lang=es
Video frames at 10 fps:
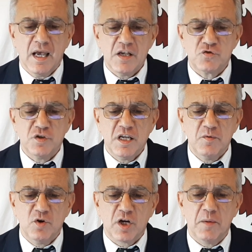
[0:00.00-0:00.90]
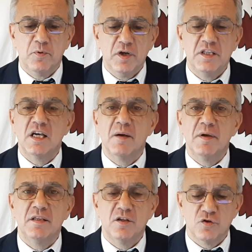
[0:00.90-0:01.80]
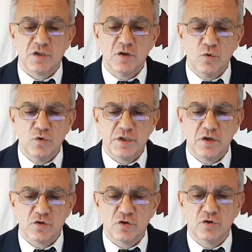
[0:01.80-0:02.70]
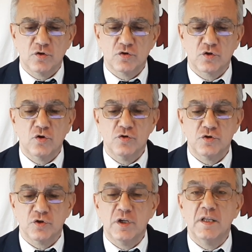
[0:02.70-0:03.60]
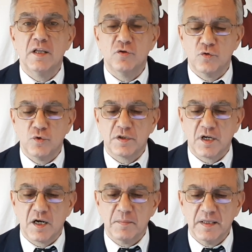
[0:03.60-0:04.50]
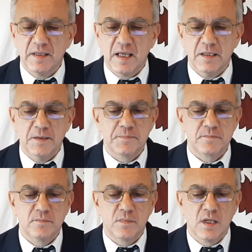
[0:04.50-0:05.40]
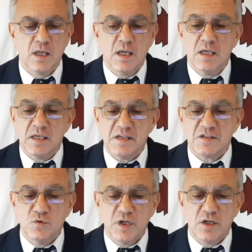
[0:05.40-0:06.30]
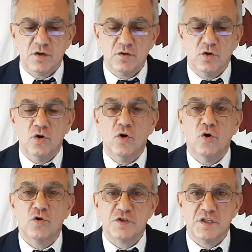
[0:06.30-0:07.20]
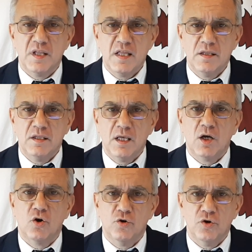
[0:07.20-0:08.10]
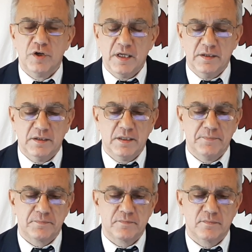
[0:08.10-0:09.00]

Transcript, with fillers: Es un himno que poéticamente nos incluye a nosotros, consolidando nuestra hermandad. Y así unieron Occidente con Oriente